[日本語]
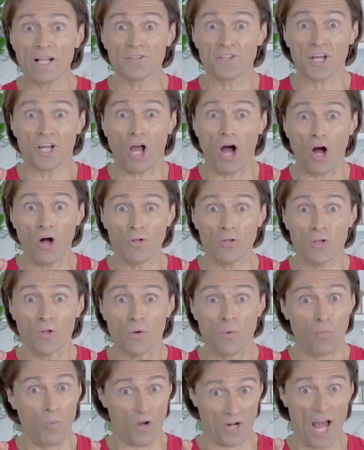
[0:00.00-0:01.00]

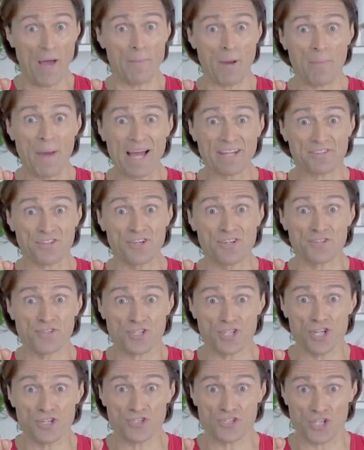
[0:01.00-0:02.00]
ニコールそれなら
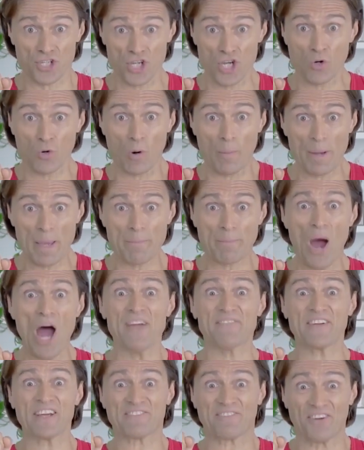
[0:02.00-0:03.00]
今回紹介する商
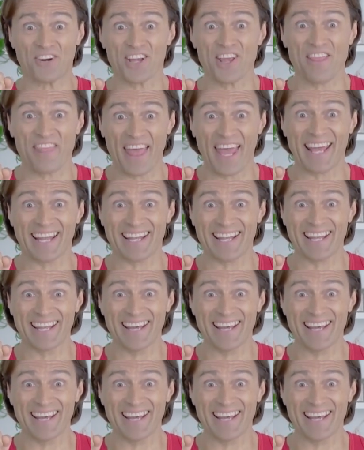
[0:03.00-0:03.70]
品が最適だ